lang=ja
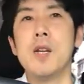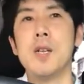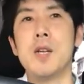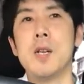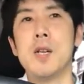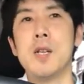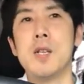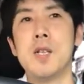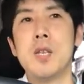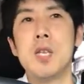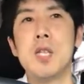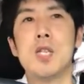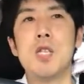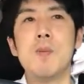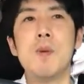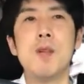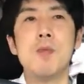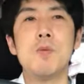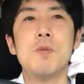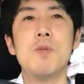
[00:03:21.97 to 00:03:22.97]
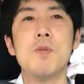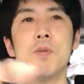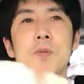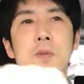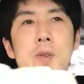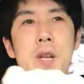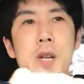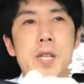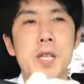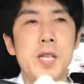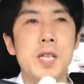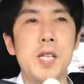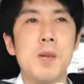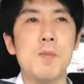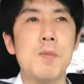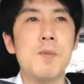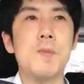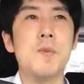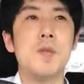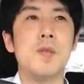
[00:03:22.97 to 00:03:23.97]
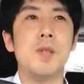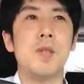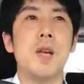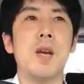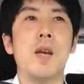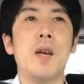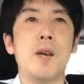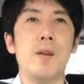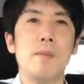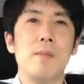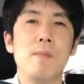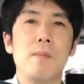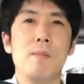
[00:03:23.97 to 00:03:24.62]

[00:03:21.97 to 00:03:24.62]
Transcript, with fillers: えー、一番その霊的な部分で